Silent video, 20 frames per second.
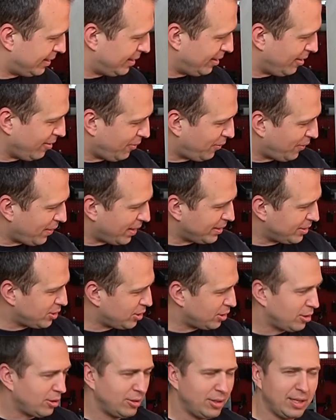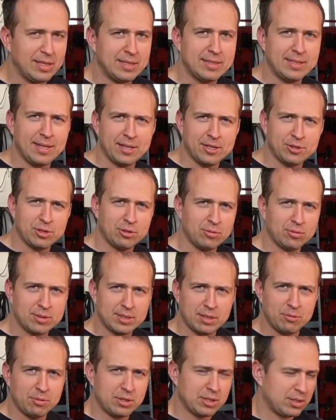Y, no fakt, że to nie jest tak, że tu
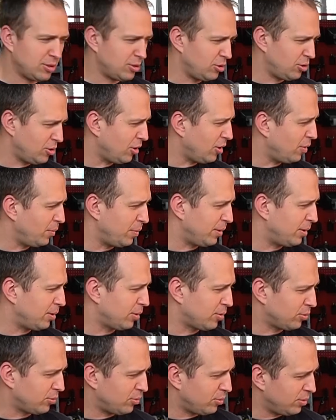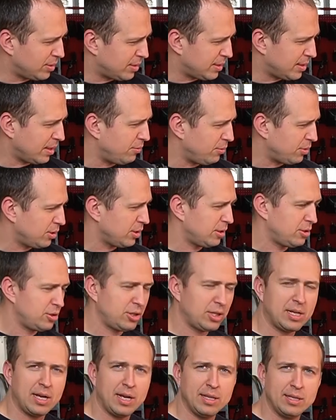cały czas coś robię, tylko tu jest cały czas
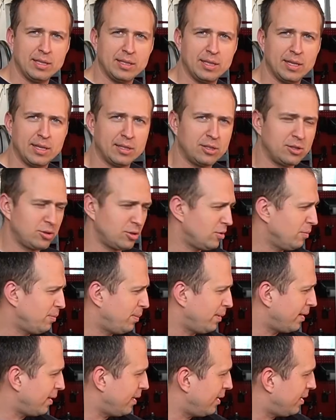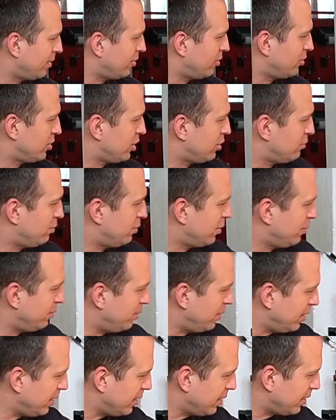czekanie na jakieś duperele, chociażby
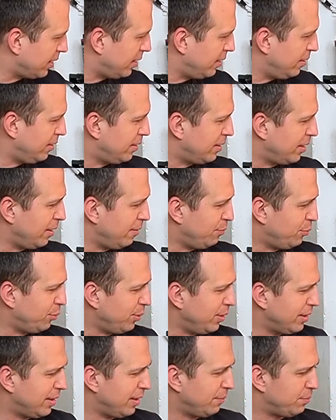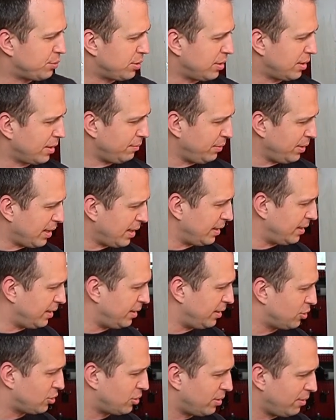robienie tej, tej płyty, przerabianie
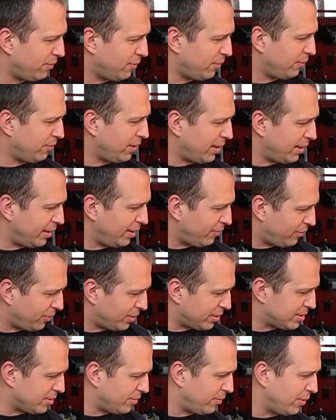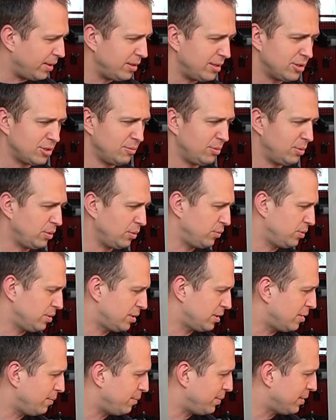jej, szlifowanie, frezowanie, żeby to
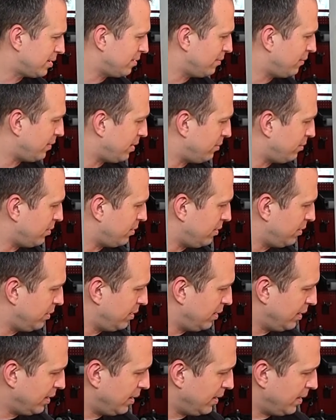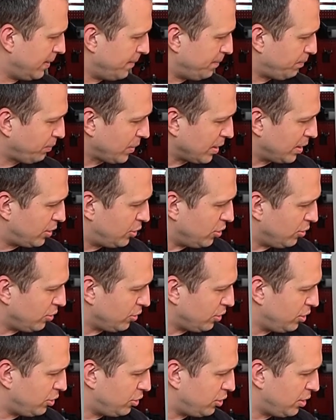wszystko pasowało.
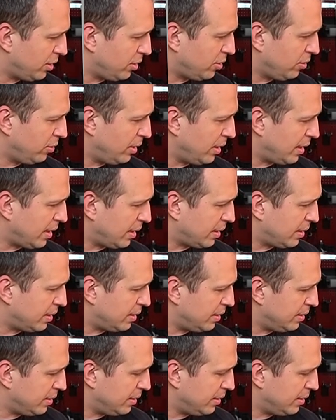Ciągnie się to jak